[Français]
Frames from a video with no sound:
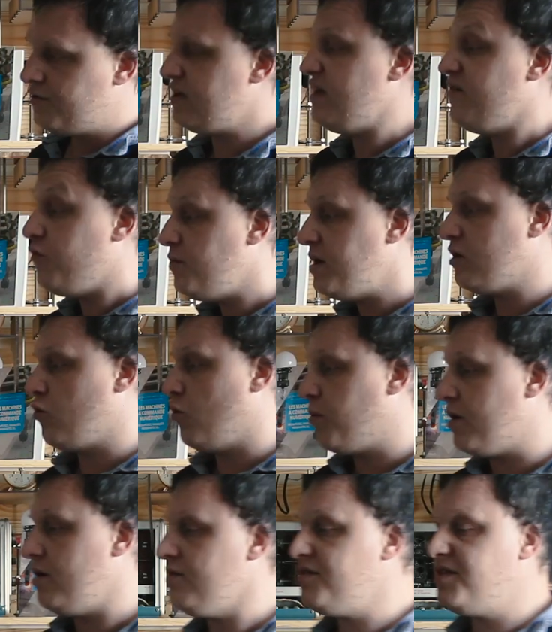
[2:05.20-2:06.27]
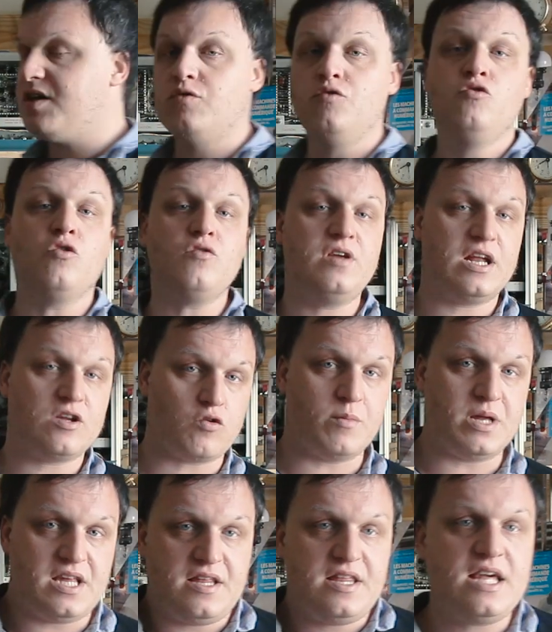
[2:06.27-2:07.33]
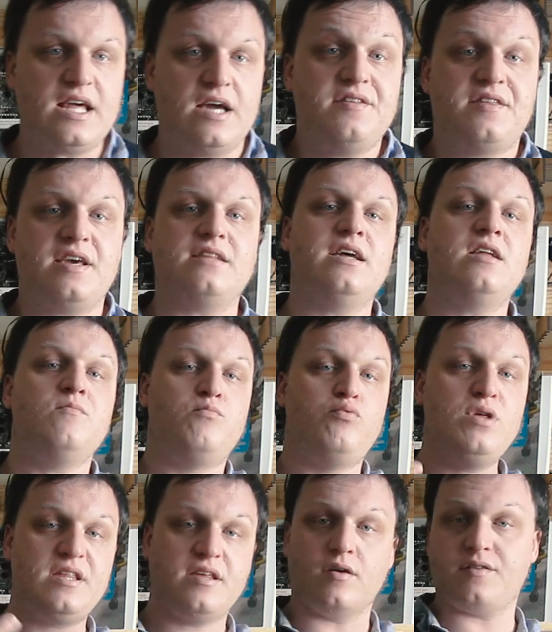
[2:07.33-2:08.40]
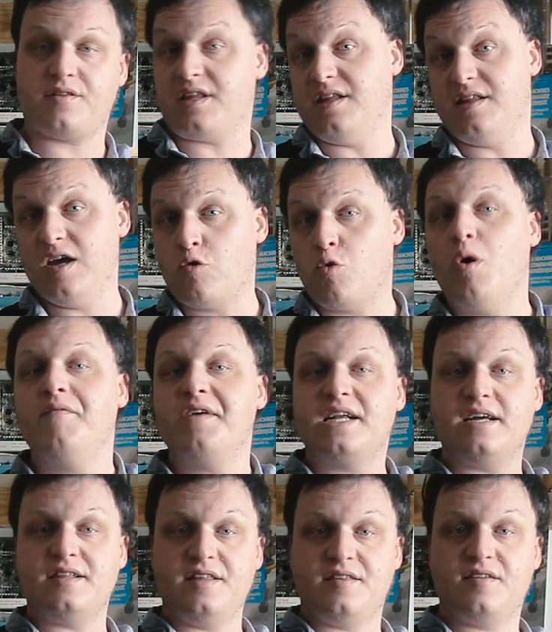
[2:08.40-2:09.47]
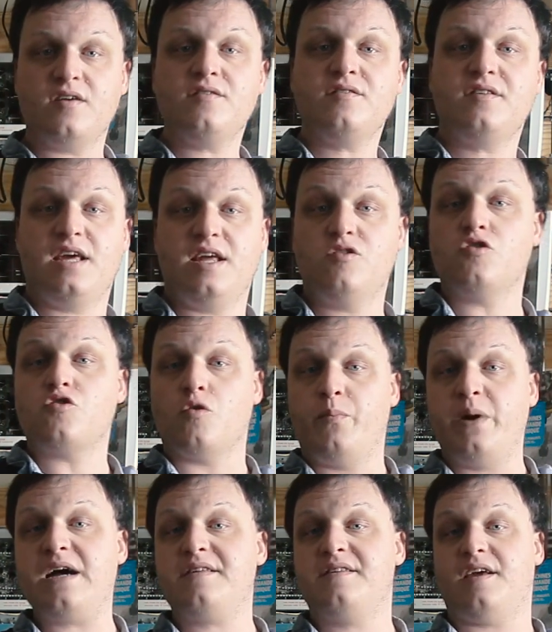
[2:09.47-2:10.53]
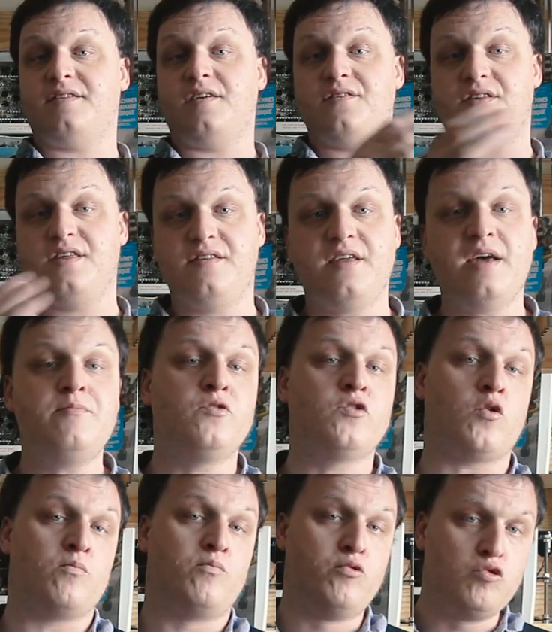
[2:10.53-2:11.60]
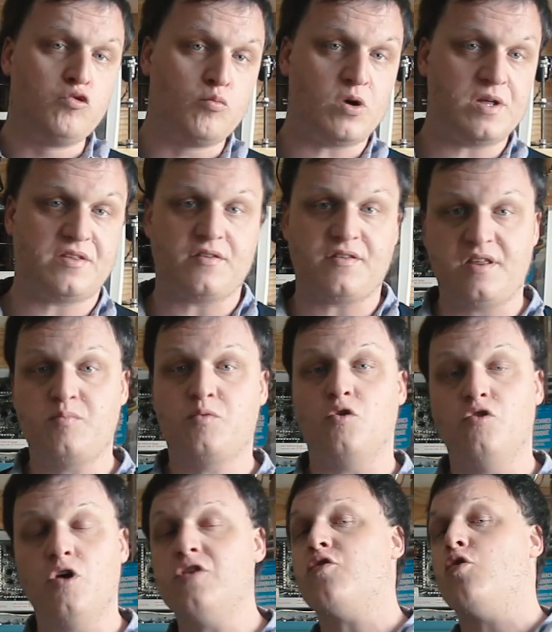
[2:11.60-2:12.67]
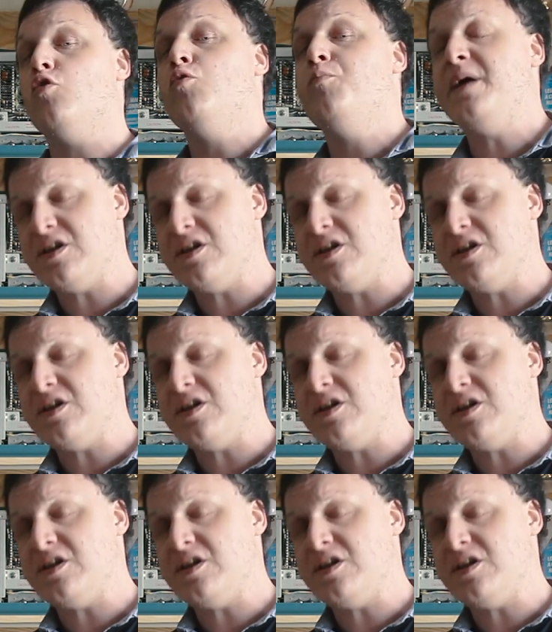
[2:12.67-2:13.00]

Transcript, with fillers: Ce qu'il faut bien comprendre, c'est qu'une onde électromagnétique a une certaine puissance qui décroît avec la distance, et d'autre part, certains systèmes sont plus ou moins sensibles que d'autres aux